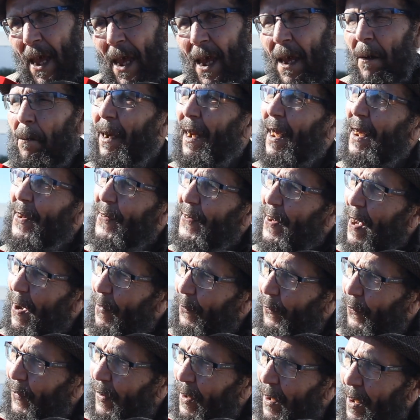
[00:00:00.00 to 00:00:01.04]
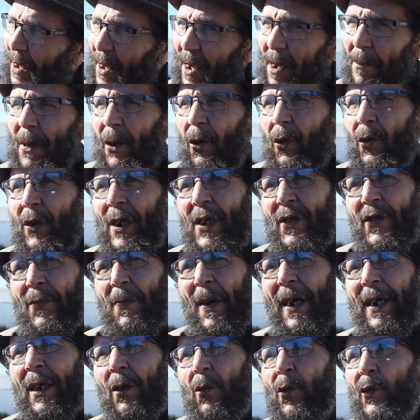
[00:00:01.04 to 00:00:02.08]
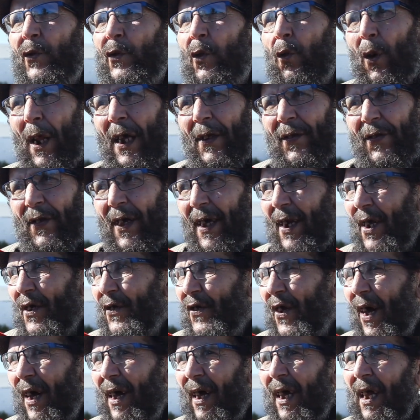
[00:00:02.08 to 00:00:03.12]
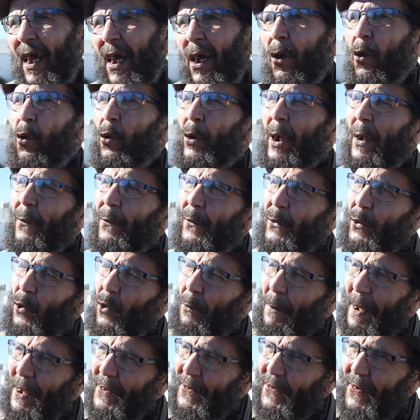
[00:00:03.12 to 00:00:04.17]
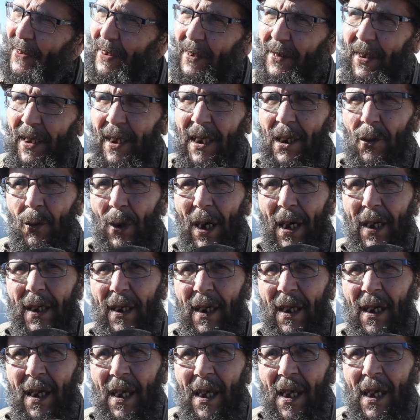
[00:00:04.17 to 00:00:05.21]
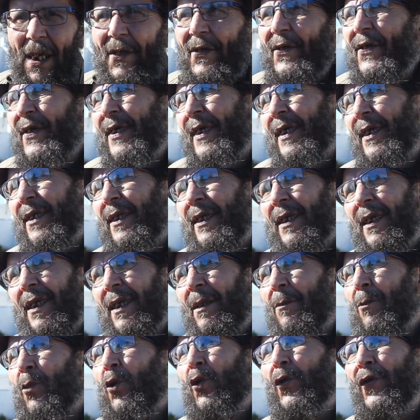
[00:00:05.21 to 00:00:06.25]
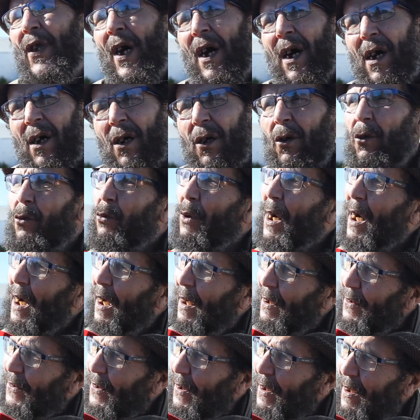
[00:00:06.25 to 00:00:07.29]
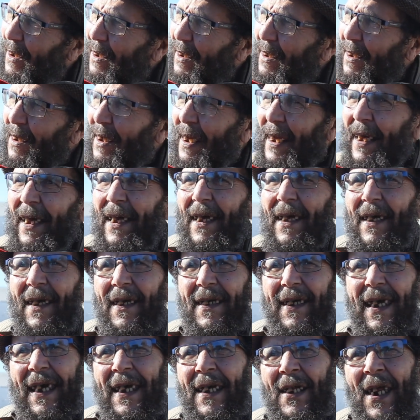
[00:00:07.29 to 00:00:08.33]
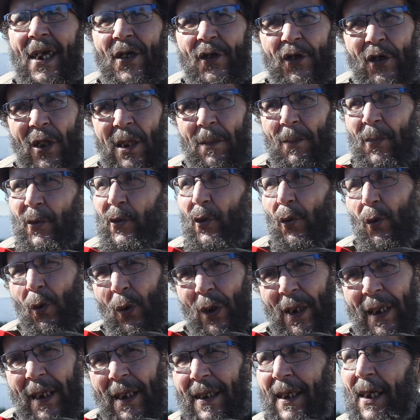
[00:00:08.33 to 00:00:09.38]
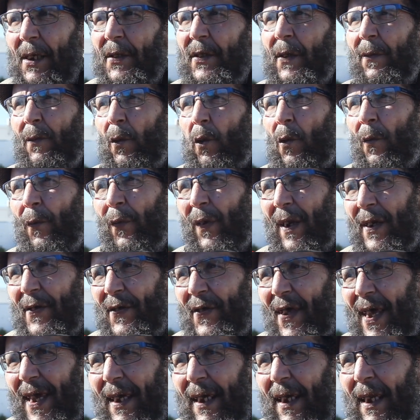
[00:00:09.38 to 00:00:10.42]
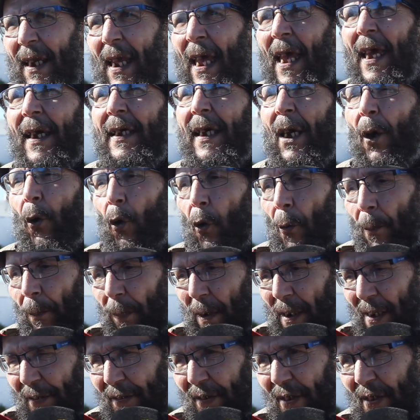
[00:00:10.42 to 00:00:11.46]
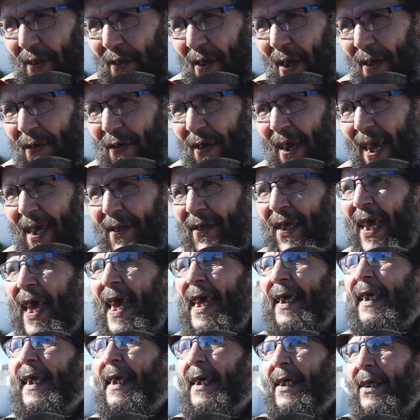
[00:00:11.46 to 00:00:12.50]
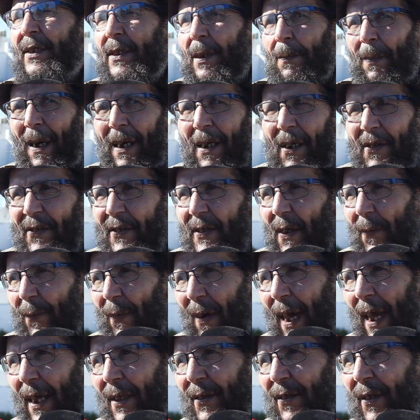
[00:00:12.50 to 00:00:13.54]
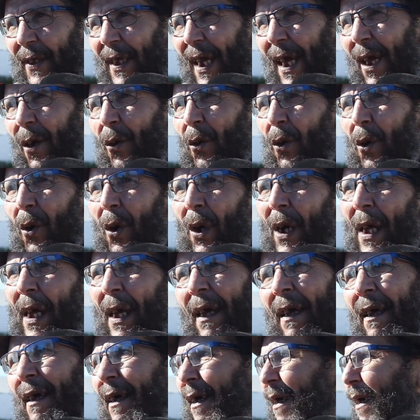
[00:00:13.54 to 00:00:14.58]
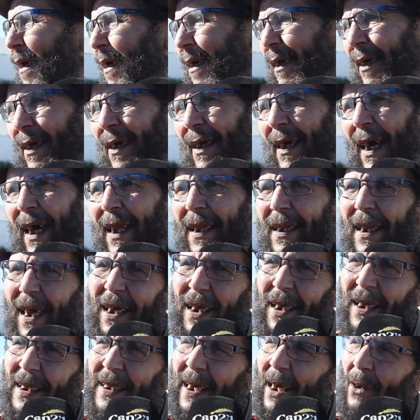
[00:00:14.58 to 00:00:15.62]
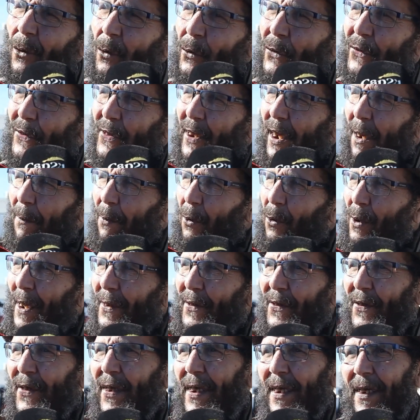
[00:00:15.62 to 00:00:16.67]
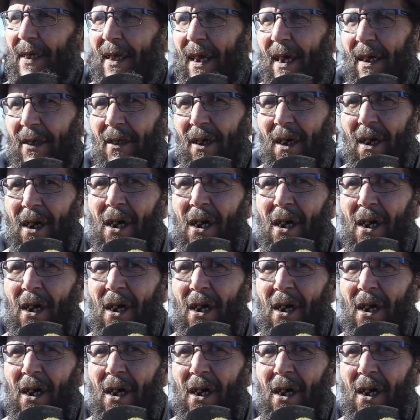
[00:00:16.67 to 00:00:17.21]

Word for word: بالاسف ما كناش باغيين نوصلوا لهذه الدرجه لو كان فتحوا مع السيد حوار السيد مده هو آه، آه، كيناشد المسؤولين كيصيفط لهم في رسائل كيقوم بالاحتجاجات كيكتب على الصفحات ديالو آه، على الاقل كانوا يستقبلوا هذا السيد هذا